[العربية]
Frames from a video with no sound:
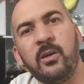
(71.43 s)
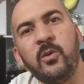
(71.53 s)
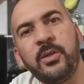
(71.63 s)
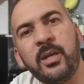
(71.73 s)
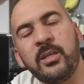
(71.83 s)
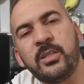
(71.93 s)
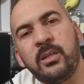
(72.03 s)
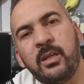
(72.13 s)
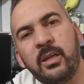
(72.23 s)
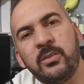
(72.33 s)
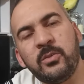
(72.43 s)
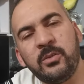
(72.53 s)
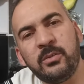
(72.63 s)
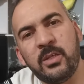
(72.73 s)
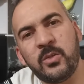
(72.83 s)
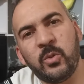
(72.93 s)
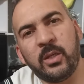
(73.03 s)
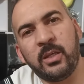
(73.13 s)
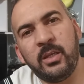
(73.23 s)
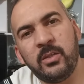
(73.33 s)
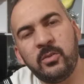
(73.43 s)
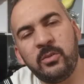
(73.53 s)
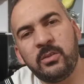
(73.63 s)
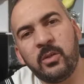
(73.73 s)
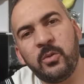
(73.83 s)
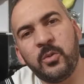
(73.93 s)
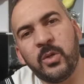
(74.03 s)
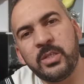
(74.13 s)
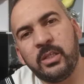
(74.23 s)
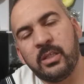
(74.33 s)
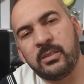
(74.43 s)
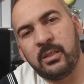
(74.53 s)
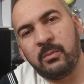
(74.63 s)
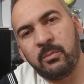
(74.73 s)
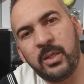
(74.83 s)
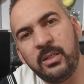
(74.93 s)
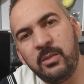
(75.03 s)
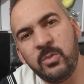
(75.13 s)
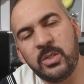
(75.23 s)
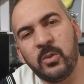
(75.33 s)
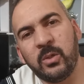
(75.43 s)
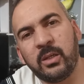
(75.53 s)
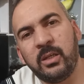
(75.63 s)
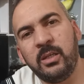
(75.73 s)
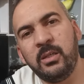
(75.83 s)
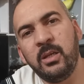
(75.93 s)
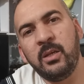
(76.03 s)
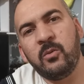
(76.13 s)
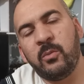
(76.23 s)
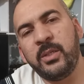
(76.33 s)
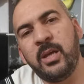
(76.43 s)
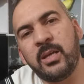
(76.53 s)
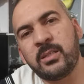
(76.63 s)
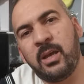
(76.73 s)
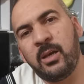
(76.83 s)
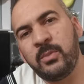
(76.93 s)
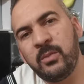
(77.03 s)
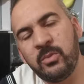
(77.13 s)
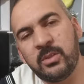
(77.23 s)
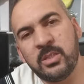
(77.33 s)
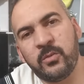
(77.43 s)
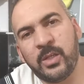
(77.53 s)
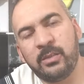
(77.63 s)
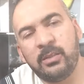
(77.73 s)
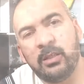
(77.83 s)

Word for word: هناك شركات تسويقية تكون وسيطة بين المسوقين وبين أصحاب المنتج في حد